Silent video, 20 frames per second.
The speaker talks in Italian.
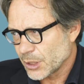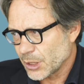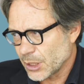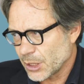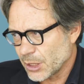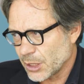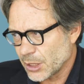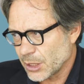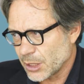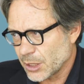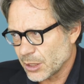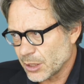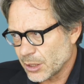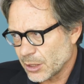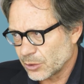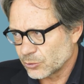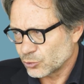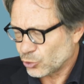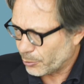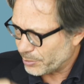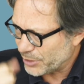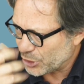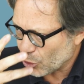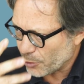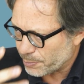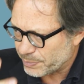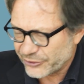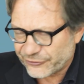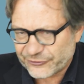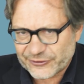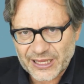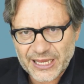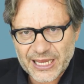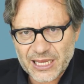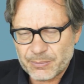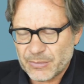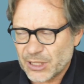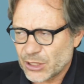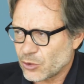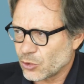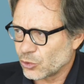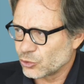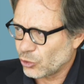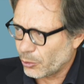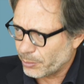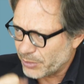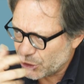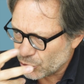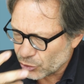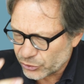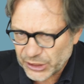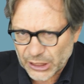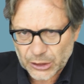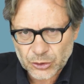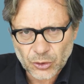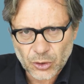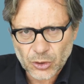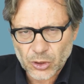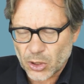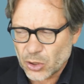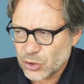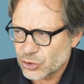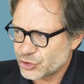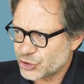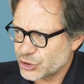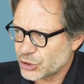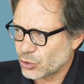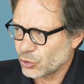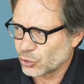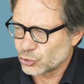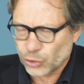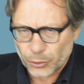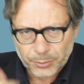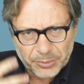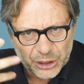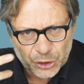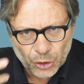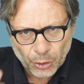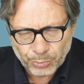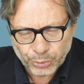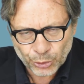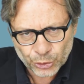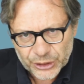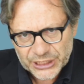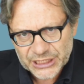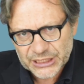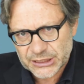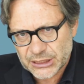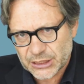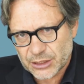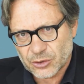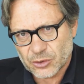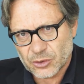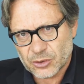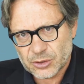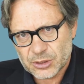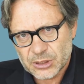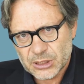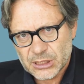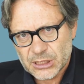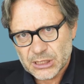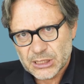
eh, dominio epistemico, dominio tecnologico, dominio politico